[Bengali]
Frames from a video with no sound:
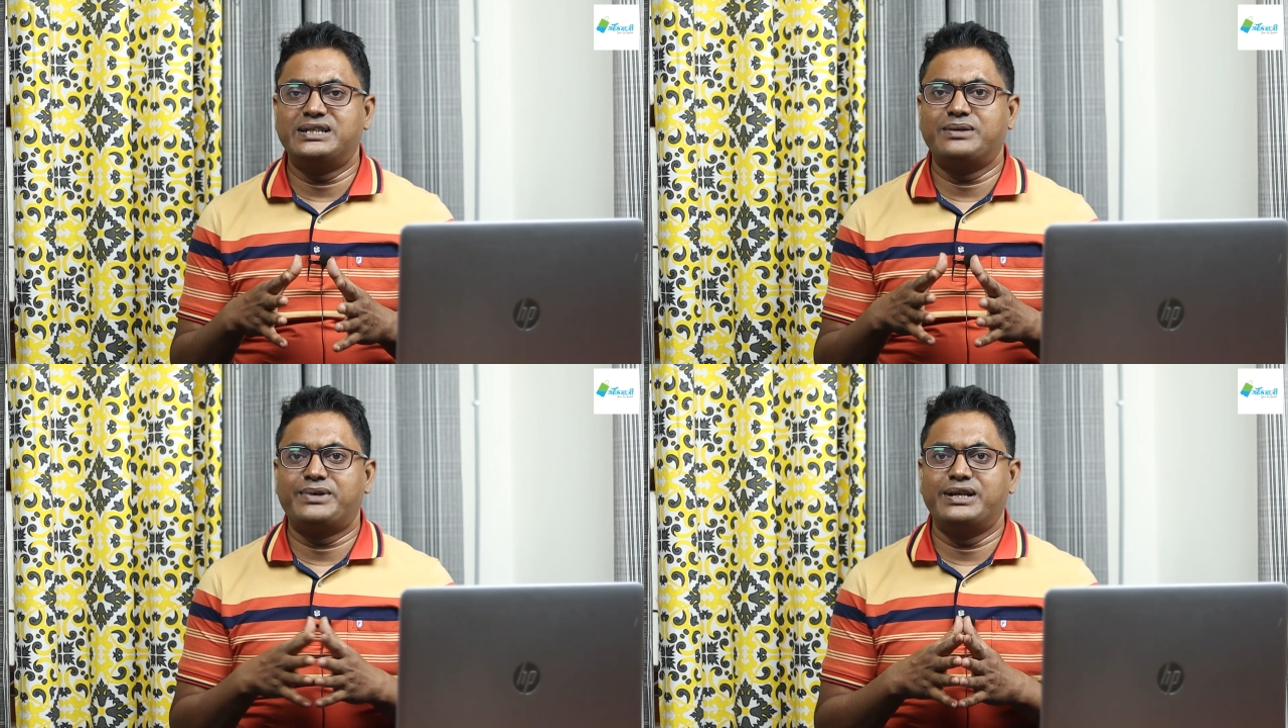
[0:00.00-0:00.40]

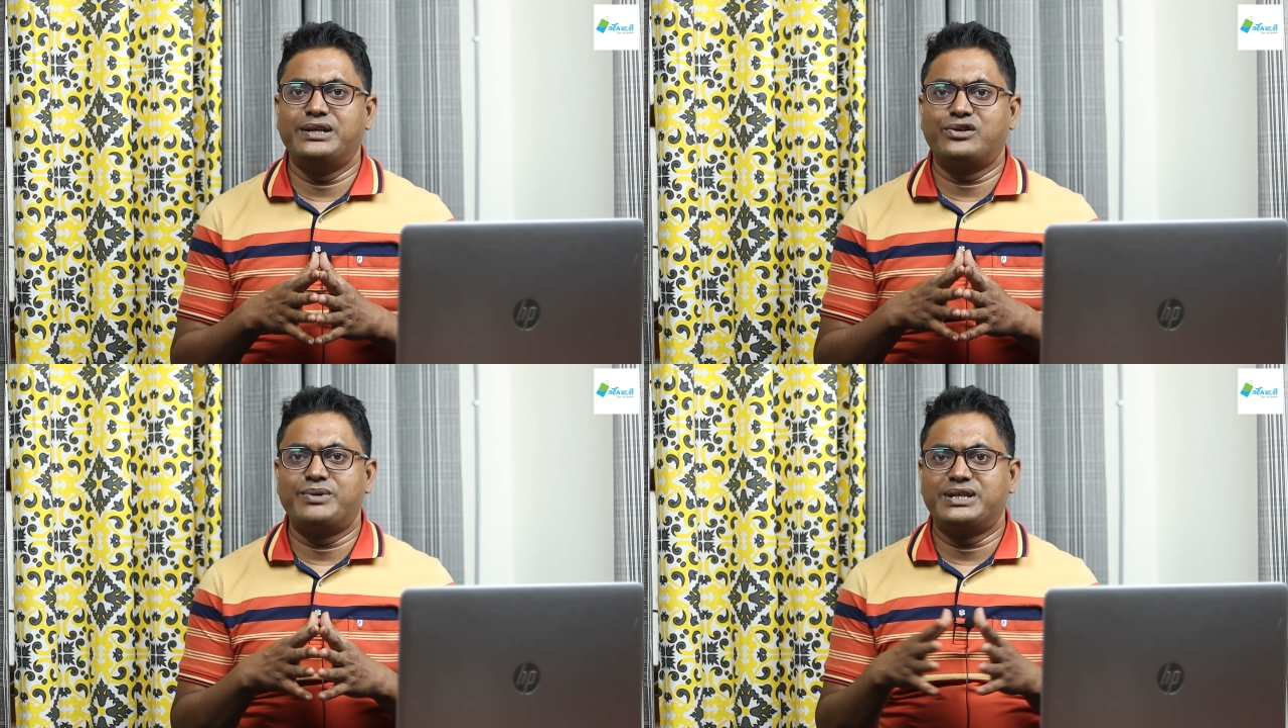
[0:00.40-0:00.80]
যেতে পারে
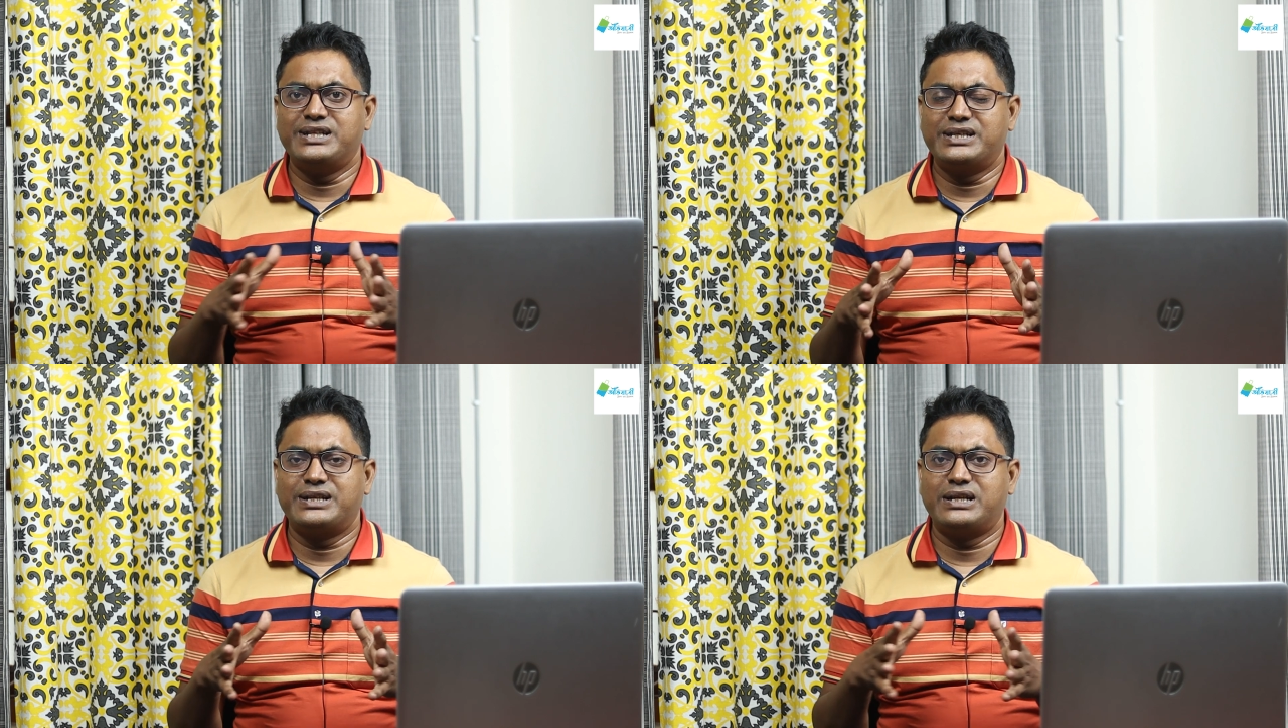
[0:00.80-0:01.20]
এরকম একটি
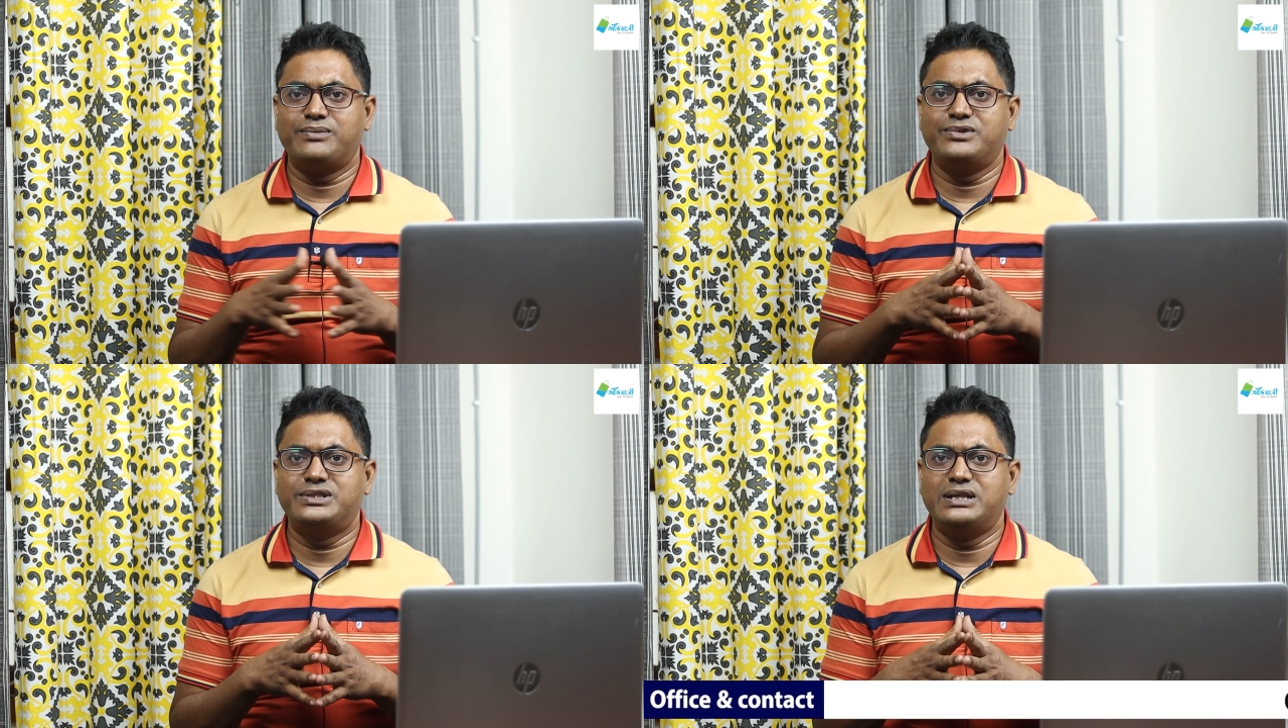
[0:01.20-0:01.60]
দেশের
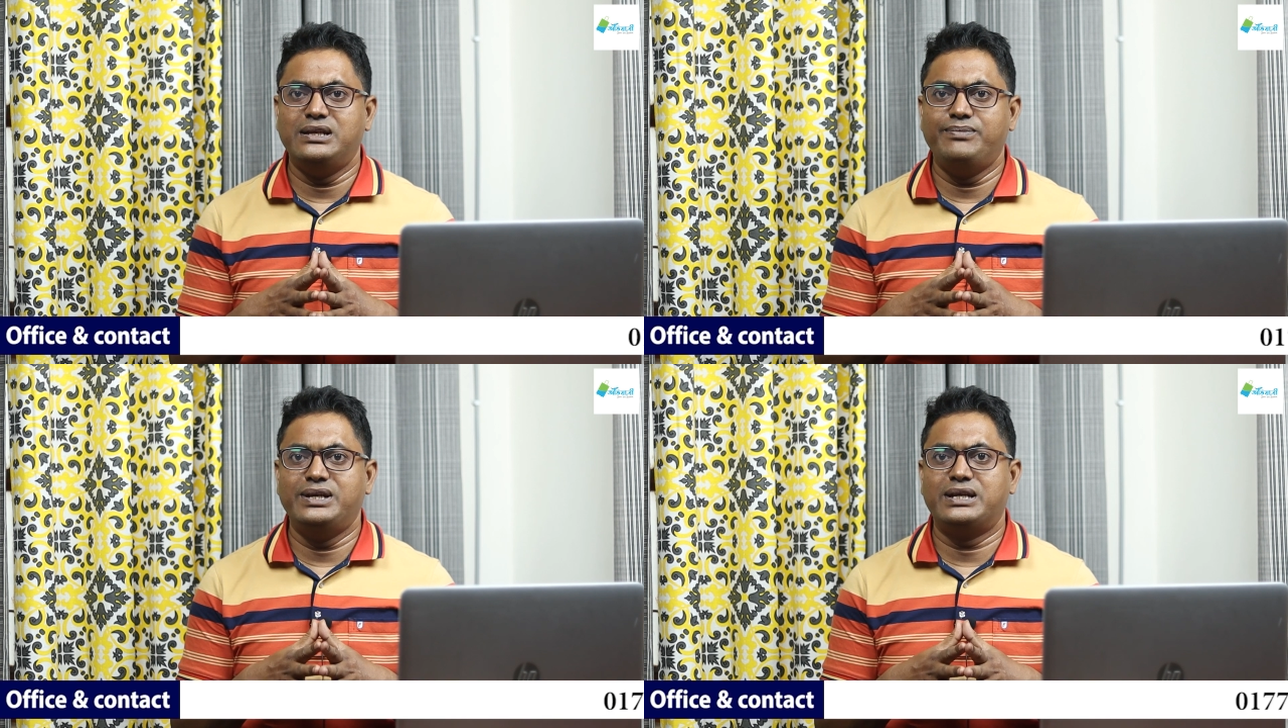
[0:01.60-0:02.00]
নাম হচ্ছে
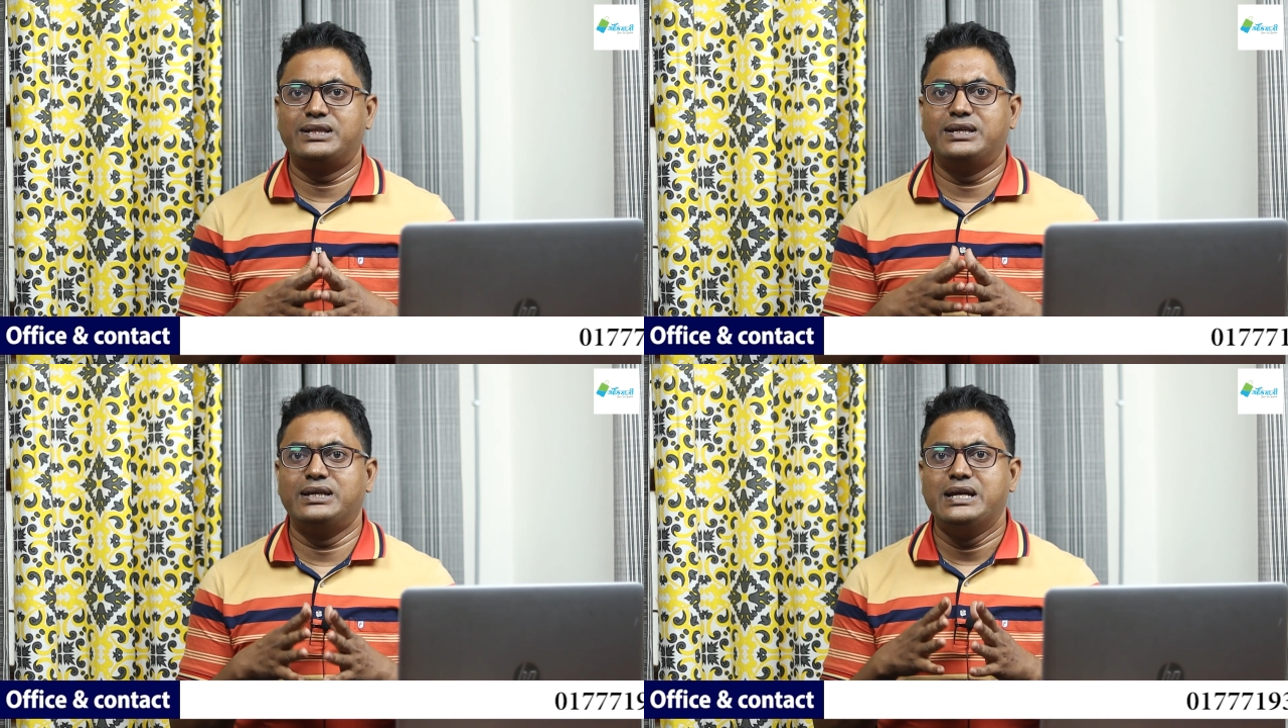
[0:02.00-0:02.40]

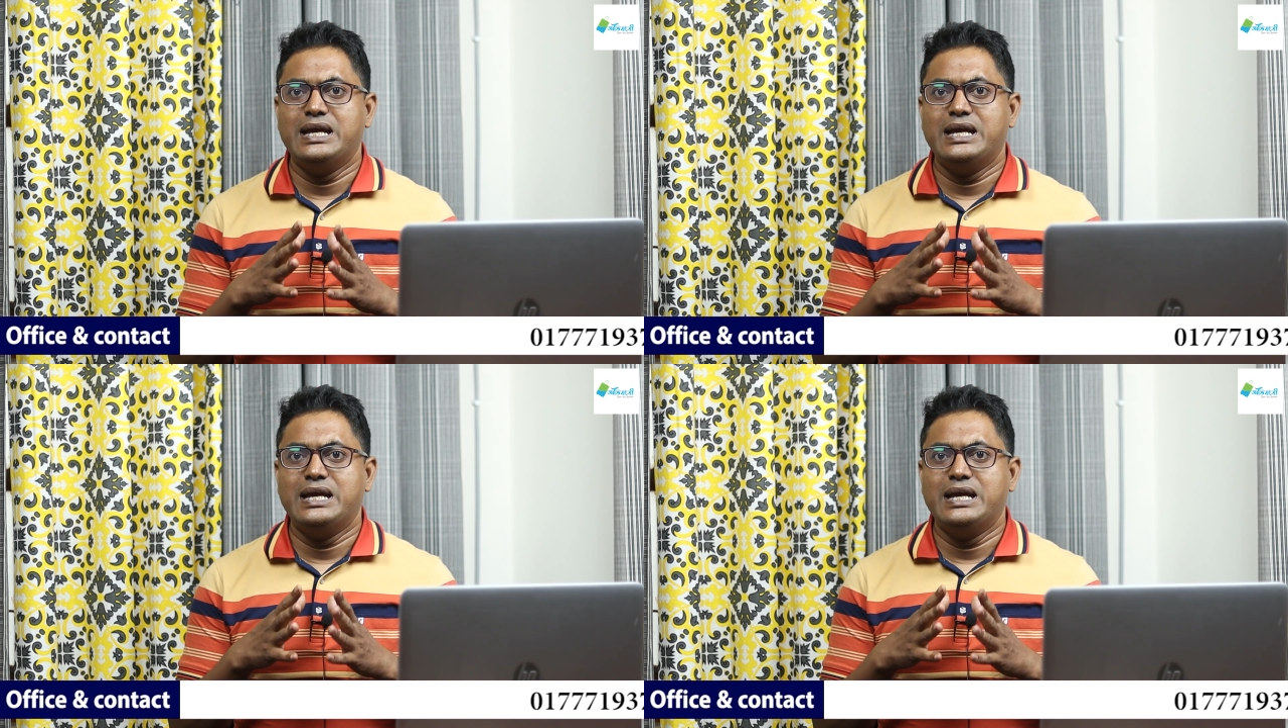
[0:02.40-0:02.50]
লিবিয়াতে